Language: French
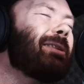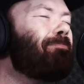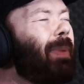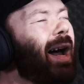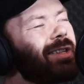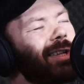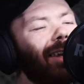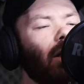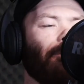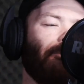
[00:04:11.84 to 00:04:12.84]
c'est
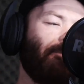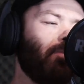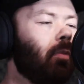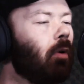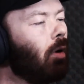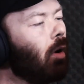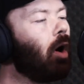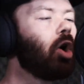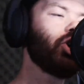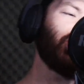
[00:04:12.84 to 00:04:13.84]
parti
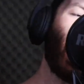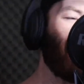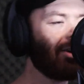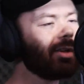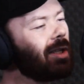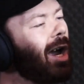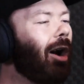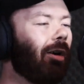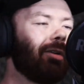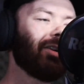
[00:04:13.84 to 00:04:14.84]
Yo
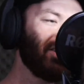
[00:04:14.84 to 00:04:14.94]
Yo